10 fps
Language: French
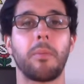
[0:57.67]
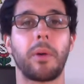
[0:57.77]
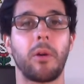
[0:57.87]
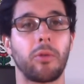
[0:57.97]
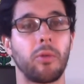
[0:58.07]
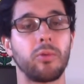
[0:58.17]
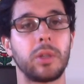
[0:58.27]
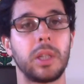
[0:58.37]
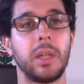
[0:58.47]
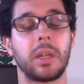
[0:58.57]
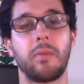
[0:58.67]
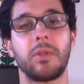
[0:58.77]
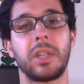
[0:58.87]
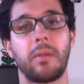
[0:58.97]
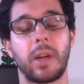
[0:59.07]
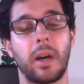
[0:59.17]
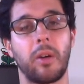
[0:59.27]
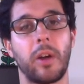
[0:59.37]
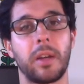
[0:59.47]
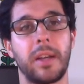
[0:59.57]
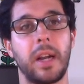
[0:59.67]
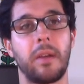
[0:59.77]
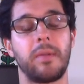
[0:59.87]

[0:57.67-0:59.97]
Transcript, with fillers: prendre l'outil qui vous servira à regarder la